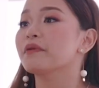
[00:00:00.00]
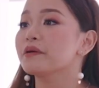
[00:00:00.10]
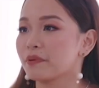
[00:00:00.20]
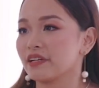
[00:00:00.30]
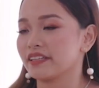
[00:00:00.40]
on
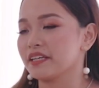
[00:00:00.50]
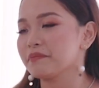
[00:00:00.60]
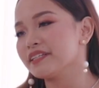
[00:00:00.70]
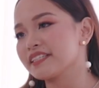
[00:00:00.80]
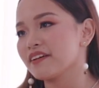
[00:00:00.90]
my birthday,
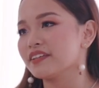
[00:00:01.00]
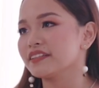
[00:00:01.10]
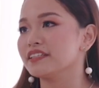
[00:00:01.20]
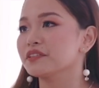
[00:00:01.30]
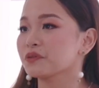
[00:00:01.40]
May
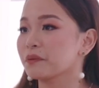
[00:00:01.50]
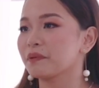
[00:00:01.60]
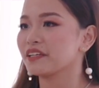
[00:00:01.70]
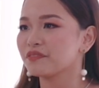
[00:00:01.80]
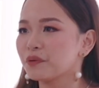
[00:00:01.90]
17. So
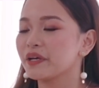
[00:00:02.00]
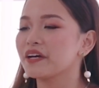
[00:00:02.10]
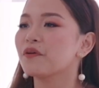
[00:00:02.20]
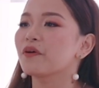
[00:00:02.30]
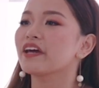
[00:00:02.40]

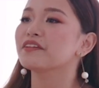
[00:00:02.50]
nagpa-giveaway ako